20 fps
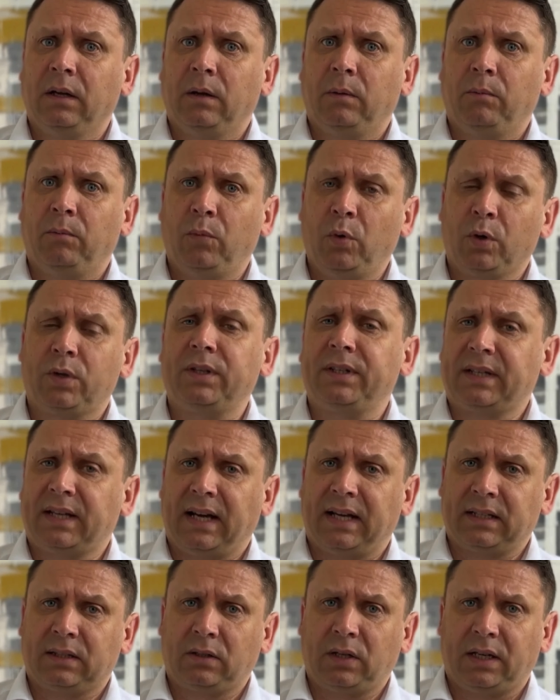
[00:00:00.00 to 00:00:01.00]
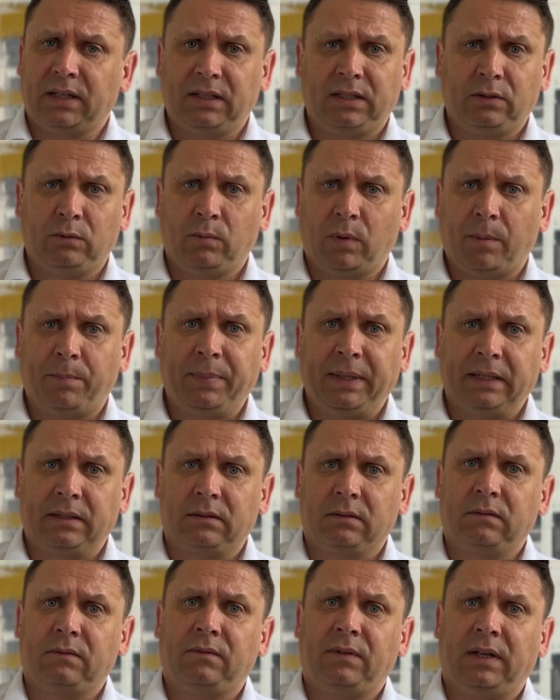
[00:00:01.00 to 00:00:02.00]
Möglichkeiten kann ich Ihnen überhaupt
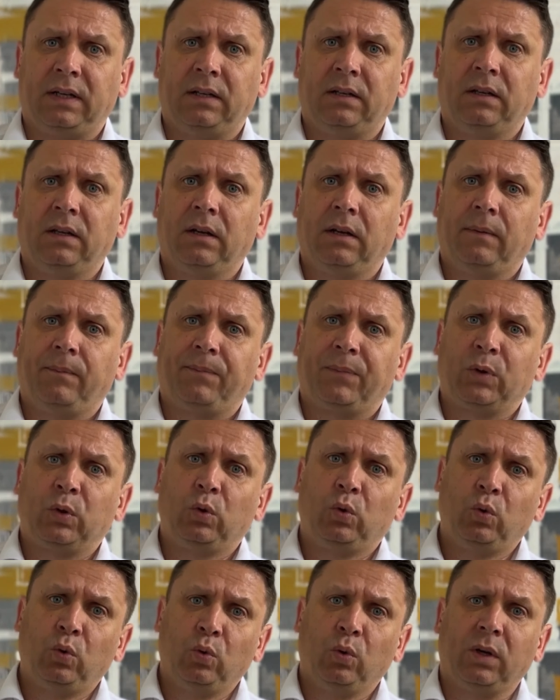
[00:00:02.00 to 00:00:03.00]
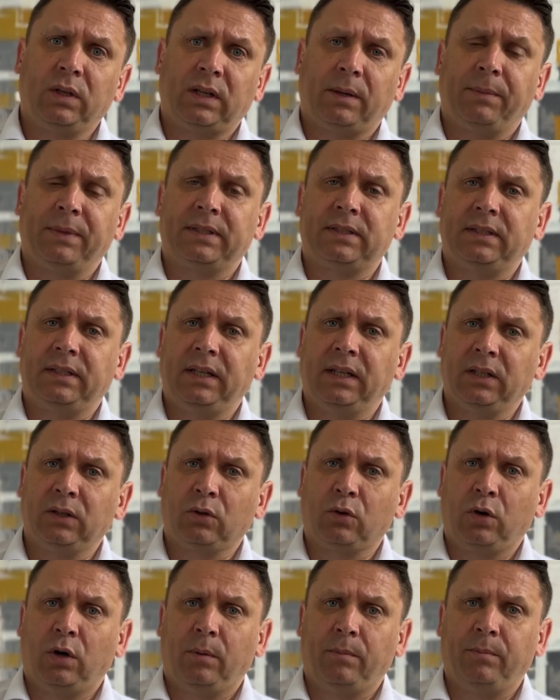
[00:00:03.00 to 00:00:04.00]
bieten. Weil nur damit sie
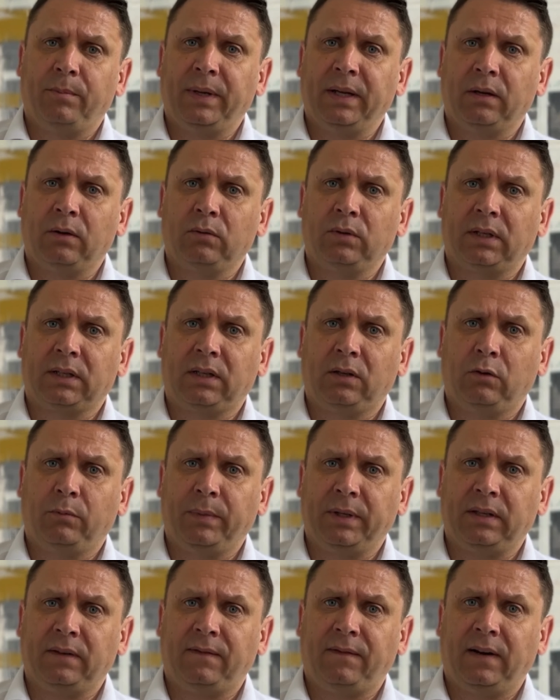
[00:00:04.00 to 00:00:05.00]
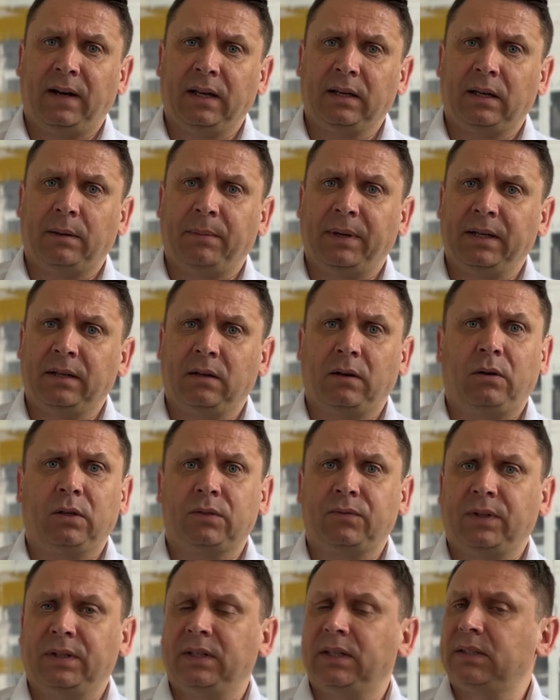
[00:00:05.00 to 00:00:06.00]
hinkommen, mehrere hundert Kilometer fahren, am Ende
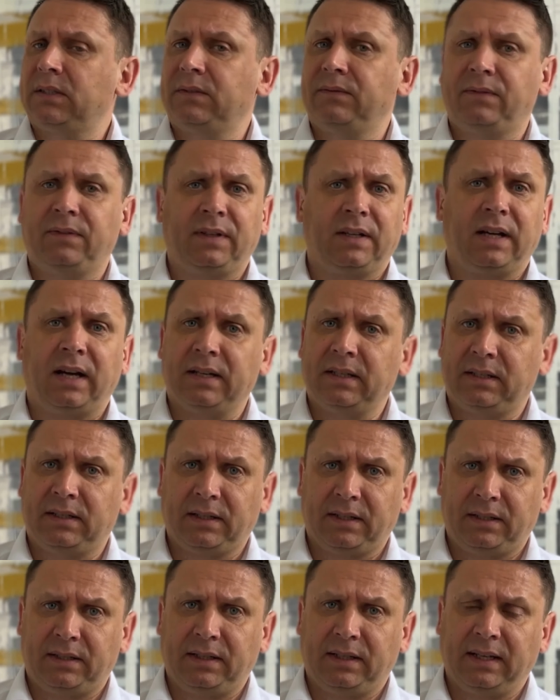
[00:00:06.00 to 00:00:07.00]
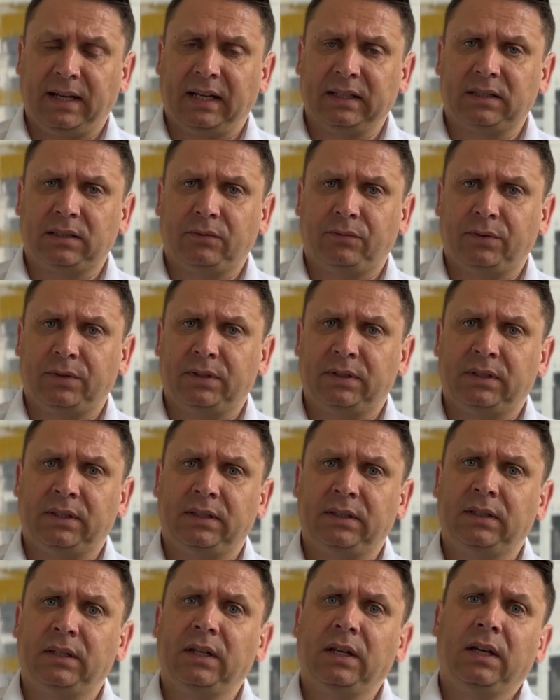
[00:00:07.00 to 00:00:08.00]
herausfinden, dass wir gar nicht die richtigen Ärzte für sie
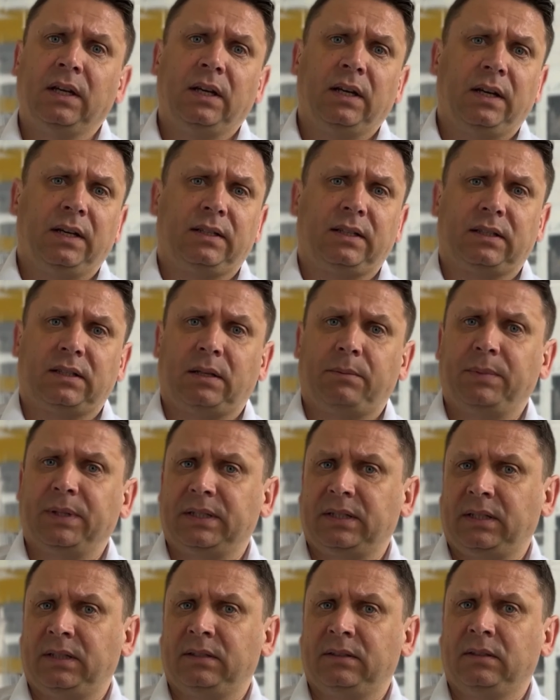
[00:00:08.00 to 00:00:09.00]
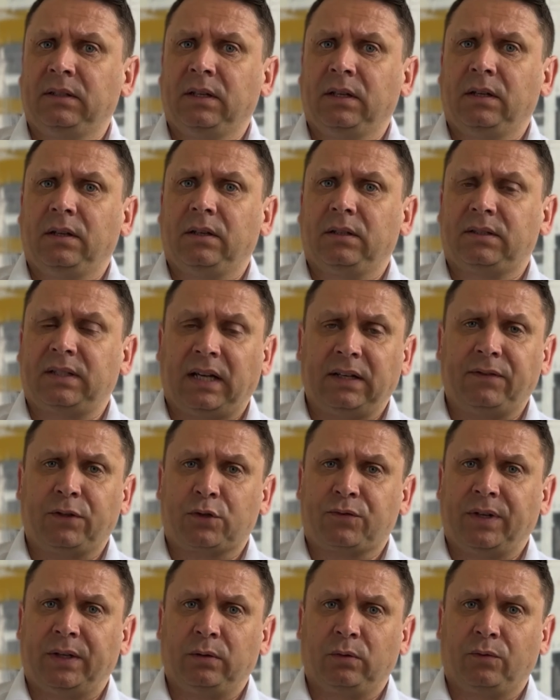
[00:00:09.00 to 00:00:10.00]
sind, ist das ein bisschen
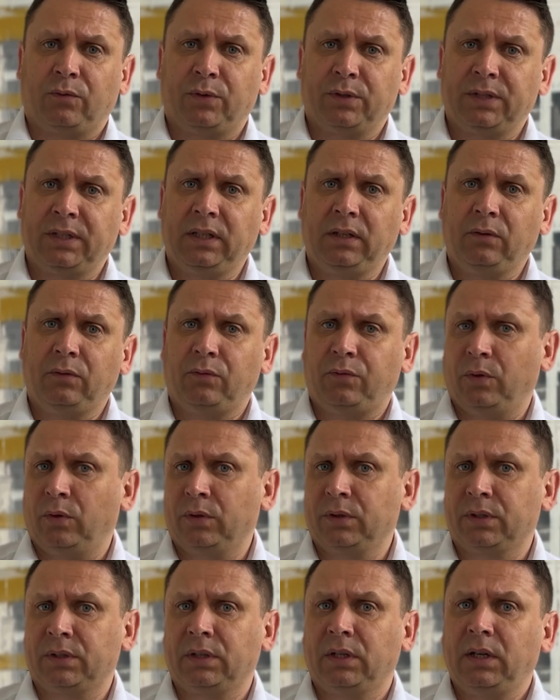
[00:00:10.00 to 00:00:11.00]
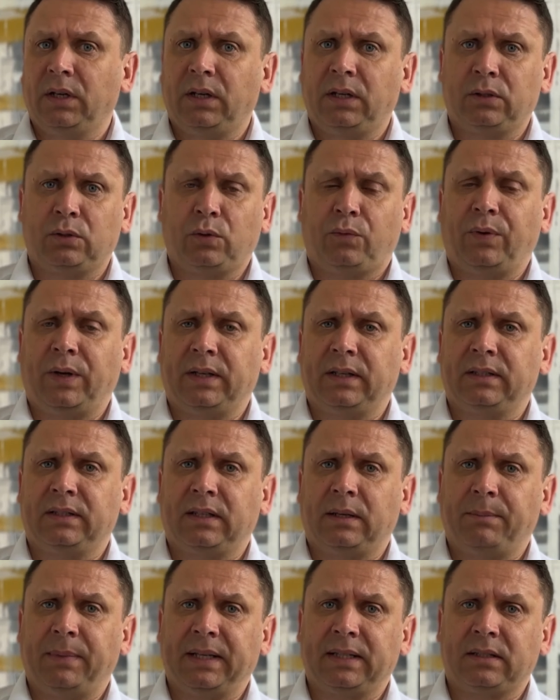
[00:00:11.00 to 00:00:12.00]
Zeitverschwendung. Für sie, für uns. Insofern ist es
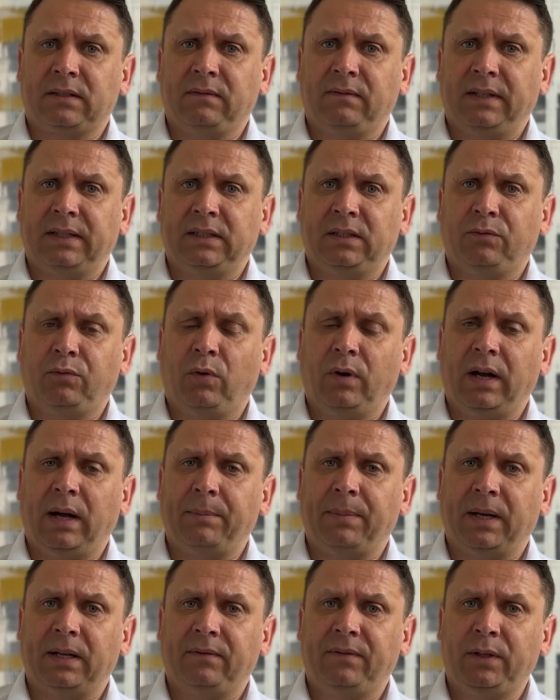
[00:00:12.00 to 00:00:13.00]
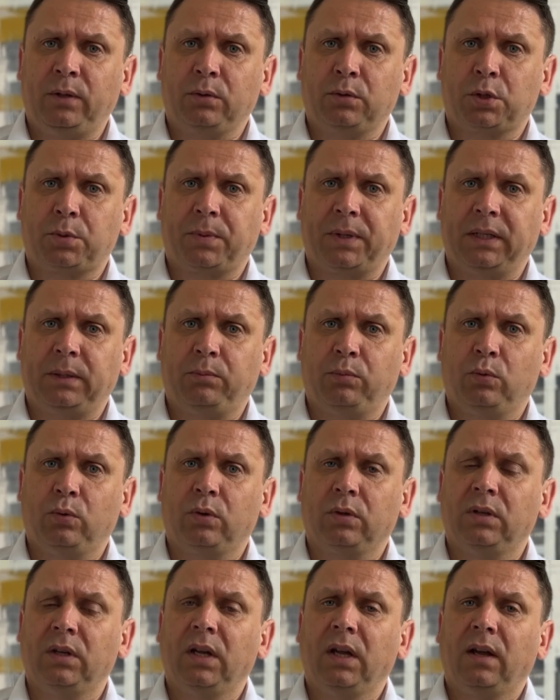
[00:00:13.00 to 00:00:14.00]
am besten, wenn sie vorab ein Videogespräch
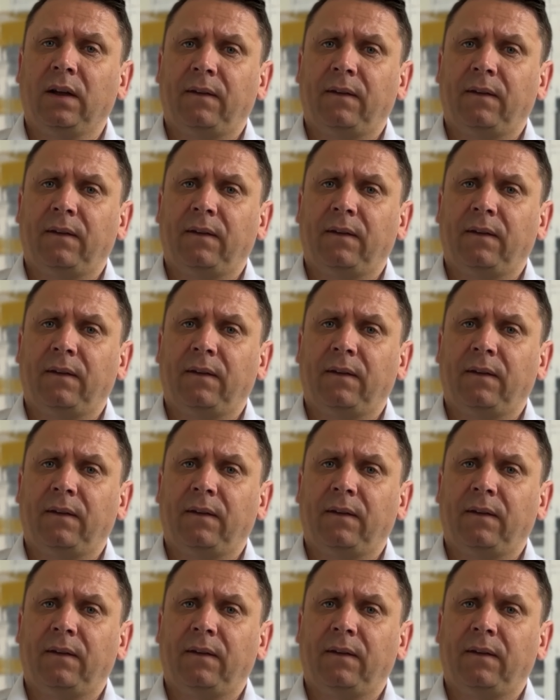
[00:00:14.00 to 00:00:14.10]
buchen.